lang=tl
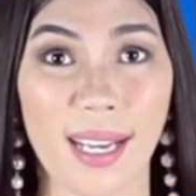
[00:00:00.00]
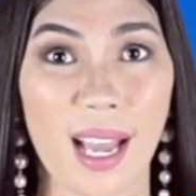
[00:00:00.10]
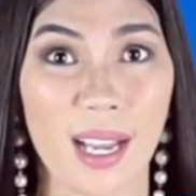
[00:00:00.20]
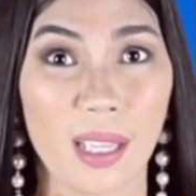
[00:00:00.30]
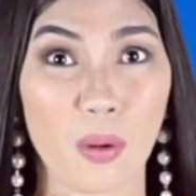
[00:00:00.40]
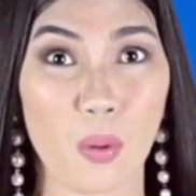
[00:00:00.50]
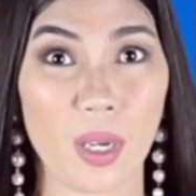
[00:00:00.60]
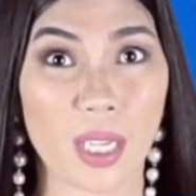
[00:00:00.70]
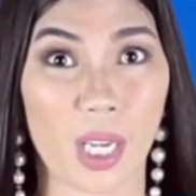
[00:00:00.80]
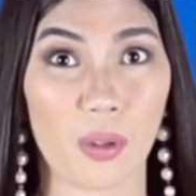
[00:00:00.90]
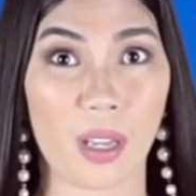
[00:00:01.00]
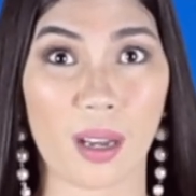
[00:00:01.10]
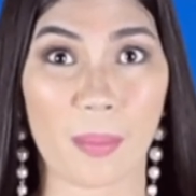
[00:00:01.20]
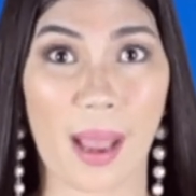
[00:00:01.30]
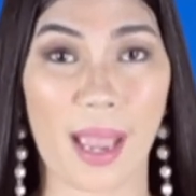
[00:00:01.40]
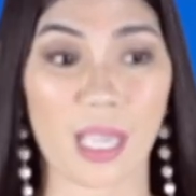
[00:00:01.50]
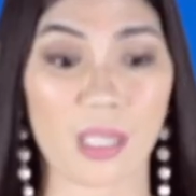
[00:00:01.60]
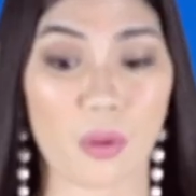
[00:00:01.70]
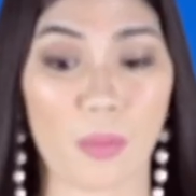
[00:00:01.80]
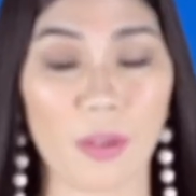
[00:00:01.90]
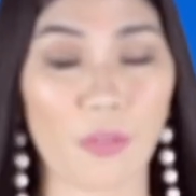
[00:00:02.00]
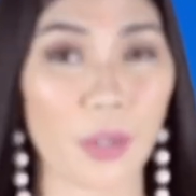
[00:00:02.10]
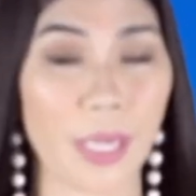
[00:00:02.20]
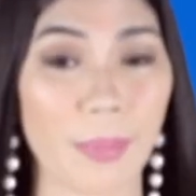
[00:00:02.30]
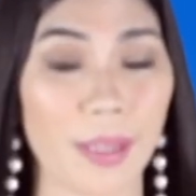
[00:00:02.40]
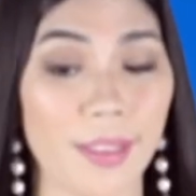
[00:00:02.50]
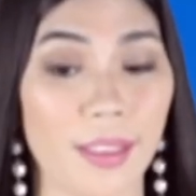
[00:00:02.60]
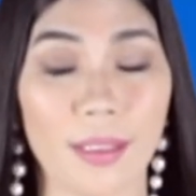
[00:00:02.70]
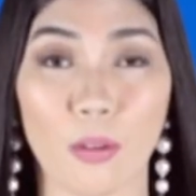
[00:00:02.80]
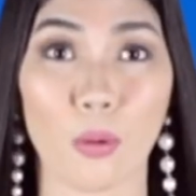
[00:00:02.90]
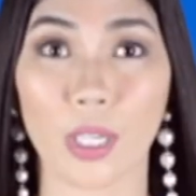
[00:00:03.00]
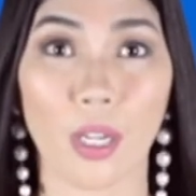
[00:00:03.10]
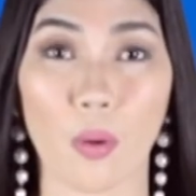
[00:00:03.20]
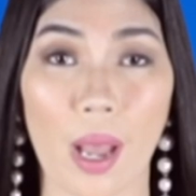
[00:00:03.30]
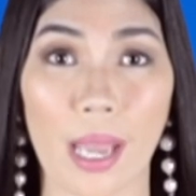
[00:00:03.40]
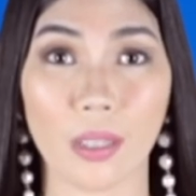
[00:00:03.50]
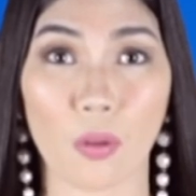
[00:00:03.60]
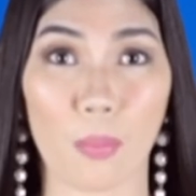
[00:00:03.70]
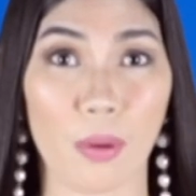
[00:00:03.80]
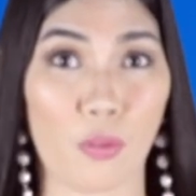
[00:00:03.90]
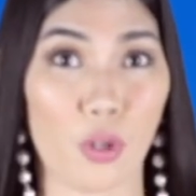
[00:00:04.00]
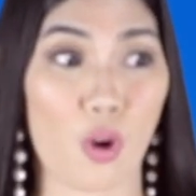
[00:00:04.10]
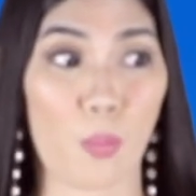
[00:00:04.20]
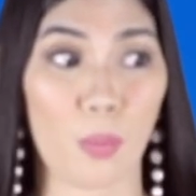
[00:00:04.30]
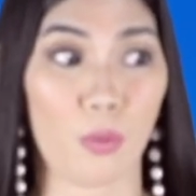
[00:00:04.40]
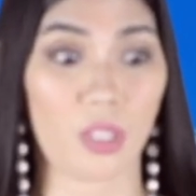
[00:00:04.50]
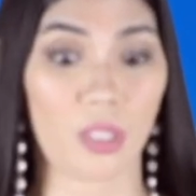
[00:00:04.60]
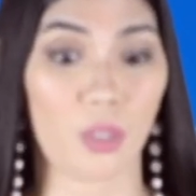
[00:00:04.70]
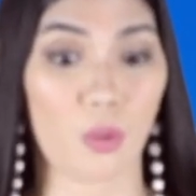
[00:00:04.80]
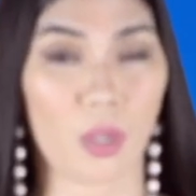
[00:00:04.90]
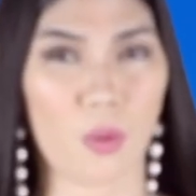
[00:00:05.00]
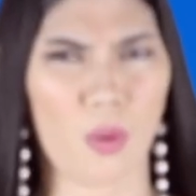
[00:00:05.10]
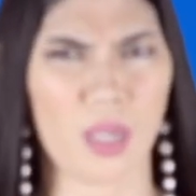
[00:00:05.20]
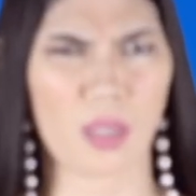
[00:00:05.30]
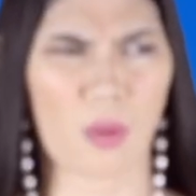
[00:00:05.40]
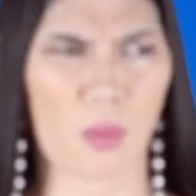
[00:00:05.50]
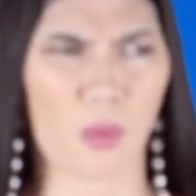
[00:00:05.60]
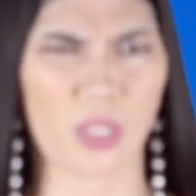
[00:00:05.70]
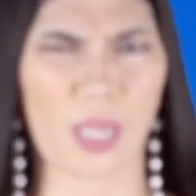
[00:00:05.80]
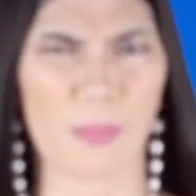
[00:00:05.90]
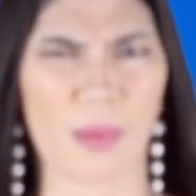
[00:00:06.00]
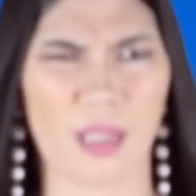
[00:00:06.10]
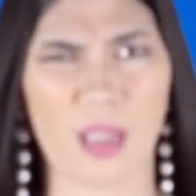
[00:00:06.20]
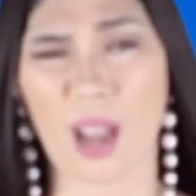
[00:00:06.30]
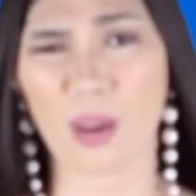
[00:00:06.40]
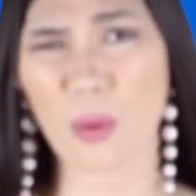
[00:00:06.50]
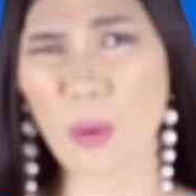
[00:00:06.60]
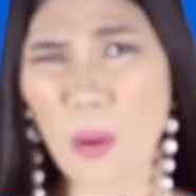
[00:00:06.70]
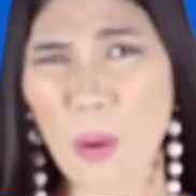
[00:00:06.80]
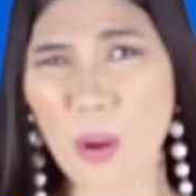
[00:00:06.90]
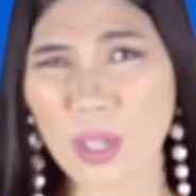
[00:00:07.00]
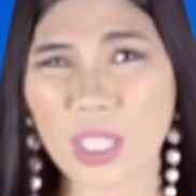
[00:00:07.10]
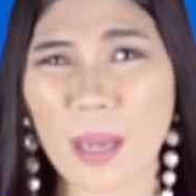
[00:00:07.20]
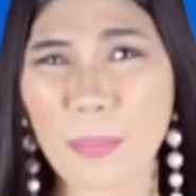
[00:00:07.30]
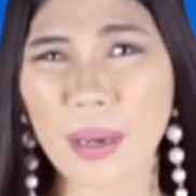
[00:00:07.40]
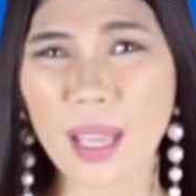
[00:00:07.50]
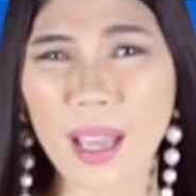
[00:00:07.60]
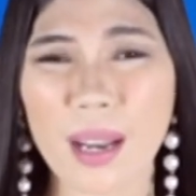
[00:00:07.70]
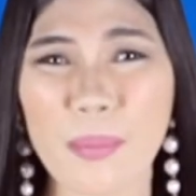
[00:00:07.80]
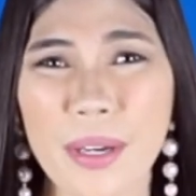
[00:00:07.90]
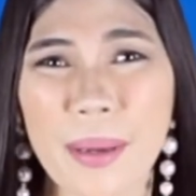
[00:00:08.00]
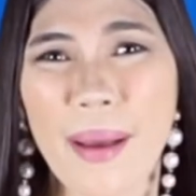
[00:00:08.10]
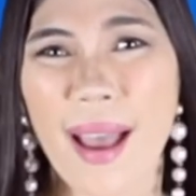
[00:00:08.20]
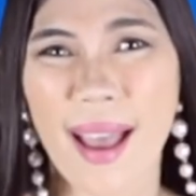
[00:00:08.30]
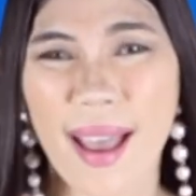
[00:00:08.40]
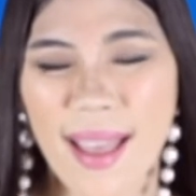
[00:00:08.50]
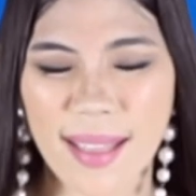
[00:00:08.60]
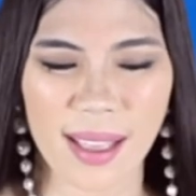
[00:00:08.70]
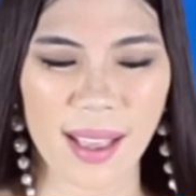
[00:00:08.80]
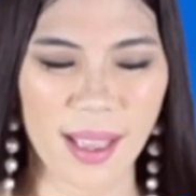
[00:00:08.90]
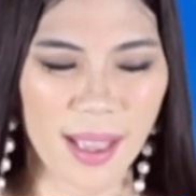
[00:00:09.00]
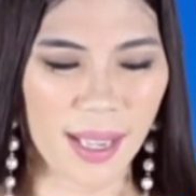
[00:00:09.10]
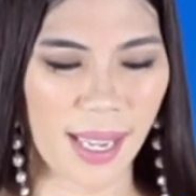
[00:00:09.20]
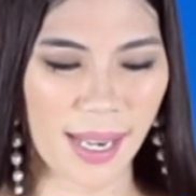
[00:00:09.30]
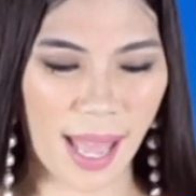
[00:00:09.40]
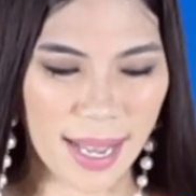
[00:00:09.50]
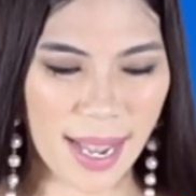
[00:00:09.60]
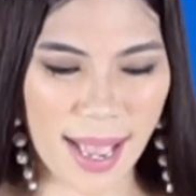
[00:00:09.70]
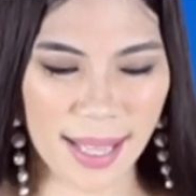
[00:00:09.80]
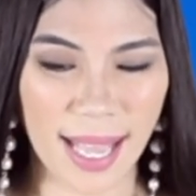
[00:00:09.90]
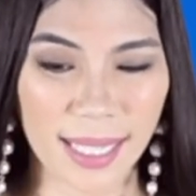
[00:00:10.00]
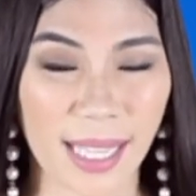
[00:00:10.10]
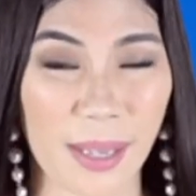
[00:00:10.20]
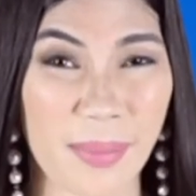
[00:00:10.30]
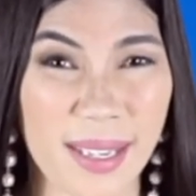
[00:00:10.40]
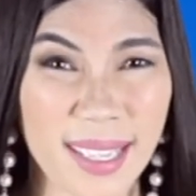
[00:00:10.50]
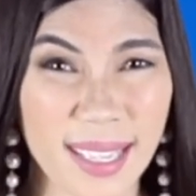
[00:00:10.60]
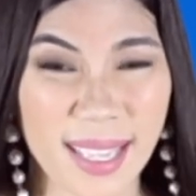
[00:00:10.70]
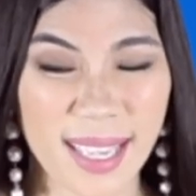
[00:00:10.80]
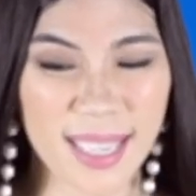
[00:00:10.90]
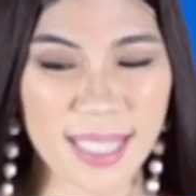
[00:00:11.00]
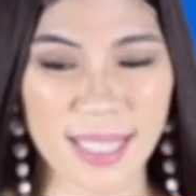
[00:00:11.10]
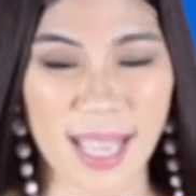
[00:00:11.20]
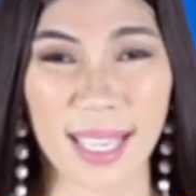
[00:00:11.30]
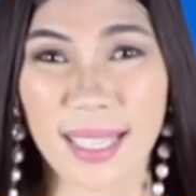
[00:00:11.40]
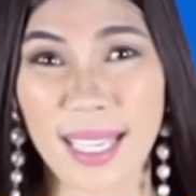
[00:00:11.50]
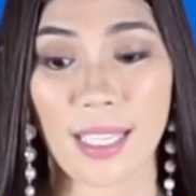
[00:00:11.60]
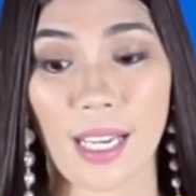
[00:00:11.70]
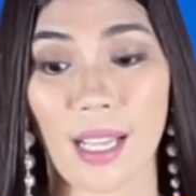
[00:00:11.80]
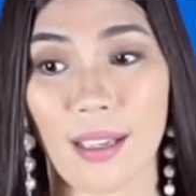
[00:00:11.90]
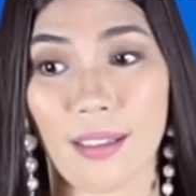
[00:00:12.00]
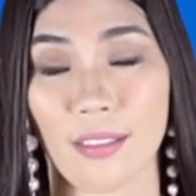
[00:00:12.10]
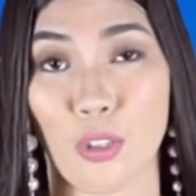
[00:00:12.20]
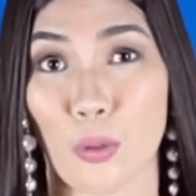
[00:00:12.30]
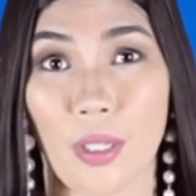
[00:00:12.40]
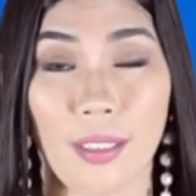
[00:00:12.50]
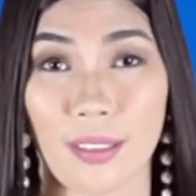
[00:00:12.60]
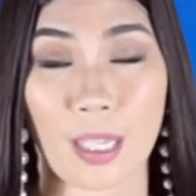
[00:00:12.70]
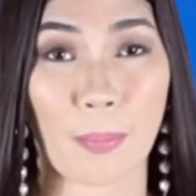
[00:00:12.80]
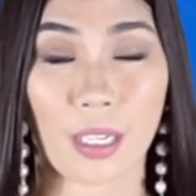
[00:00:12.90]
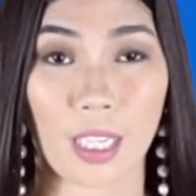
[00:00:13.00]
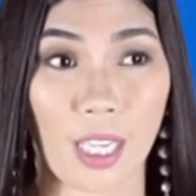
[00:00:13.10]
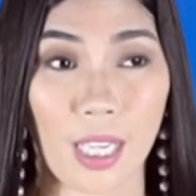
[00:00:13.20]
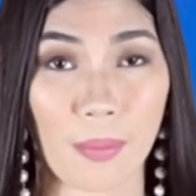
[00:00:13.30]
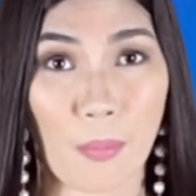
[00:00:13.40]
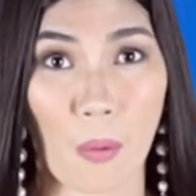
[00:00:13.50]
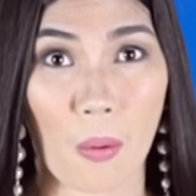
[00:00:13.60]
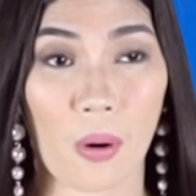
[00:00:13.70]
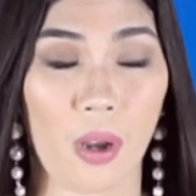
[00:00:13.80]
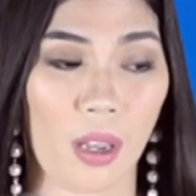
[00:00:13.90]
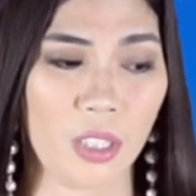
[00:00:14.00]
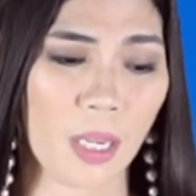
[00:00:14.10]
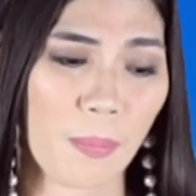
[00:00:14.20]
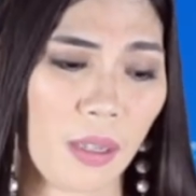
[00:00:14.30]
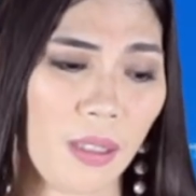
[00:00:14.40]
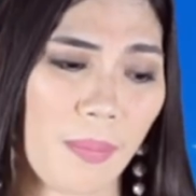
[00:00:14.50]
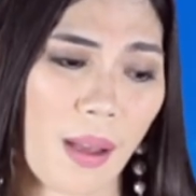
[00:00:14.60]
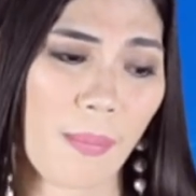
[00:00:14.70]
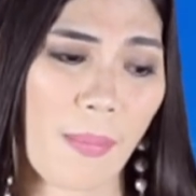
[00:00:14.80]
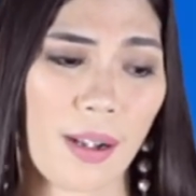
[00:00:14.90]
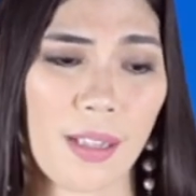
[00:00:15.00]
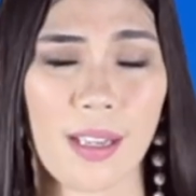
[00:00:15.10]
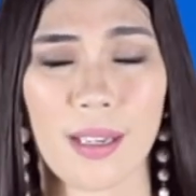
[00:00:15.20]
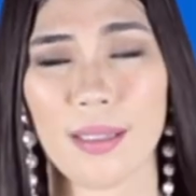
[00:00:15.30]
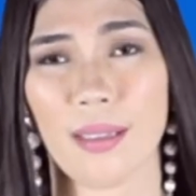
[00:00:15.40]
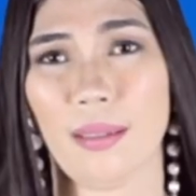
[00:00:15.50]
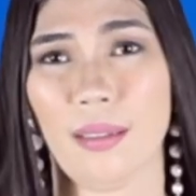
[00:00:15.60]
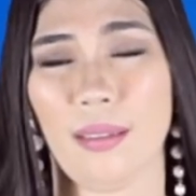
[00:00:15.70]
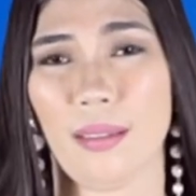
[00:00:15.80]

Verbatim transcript: kailangan naghugas kayo ng kamay. So, before naman ko ginawa ito, before ako pumunta dito, naghugas ako. Siyempre, nag-alcohol. Siyempre, alam mo naman, kailangan lagi tayong malinis. Hindi lang during sa pagkikake mo. Siyempre, di ba, para na rin